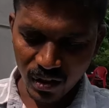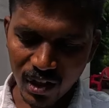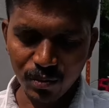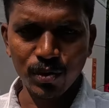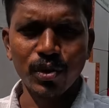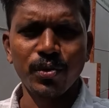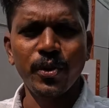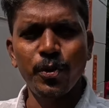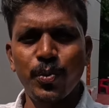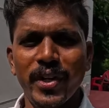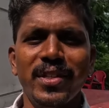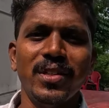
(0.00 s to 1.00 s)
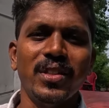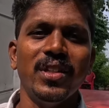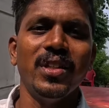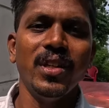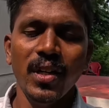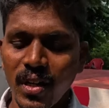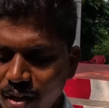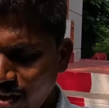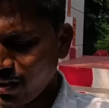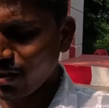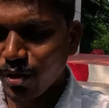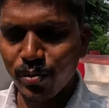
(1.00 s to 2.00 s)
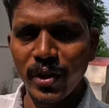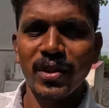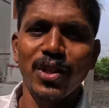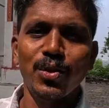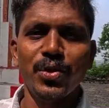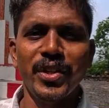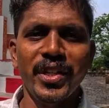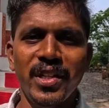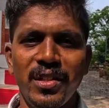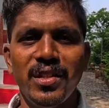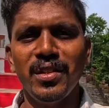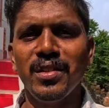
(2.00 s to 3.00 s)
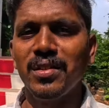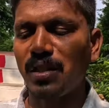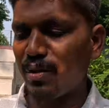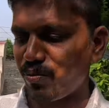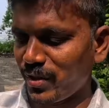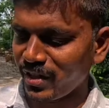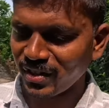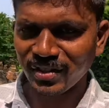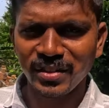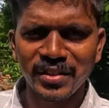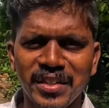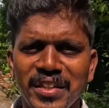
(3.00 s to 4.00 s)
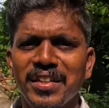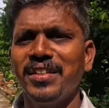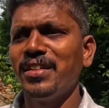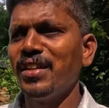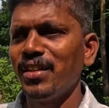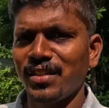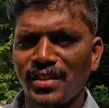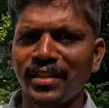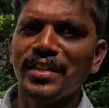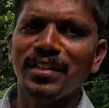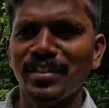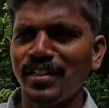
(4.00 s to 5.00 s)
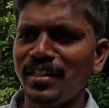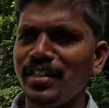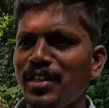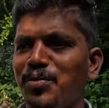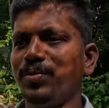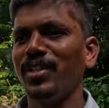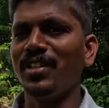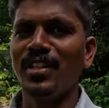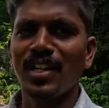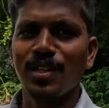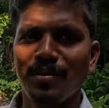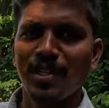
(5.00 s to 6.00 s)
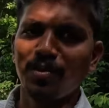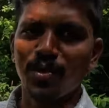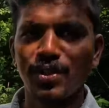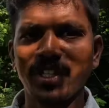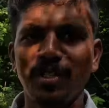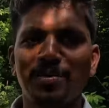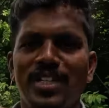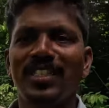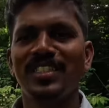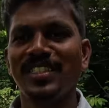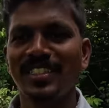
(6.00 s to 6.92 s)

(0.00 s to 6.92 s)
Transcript: அது இல்லாமல் ஒரு வியூ பாயிண்ட் இருக்குது அங்கேருந்து பார்த்தா ஒரு ஏரி தெரியுது செம்மையாக இருக்குது ஏரி ஆனால் என்ன ஏரின்னு பேர் தெரில மாப்பிள்ள உனக்கு தெரியுமா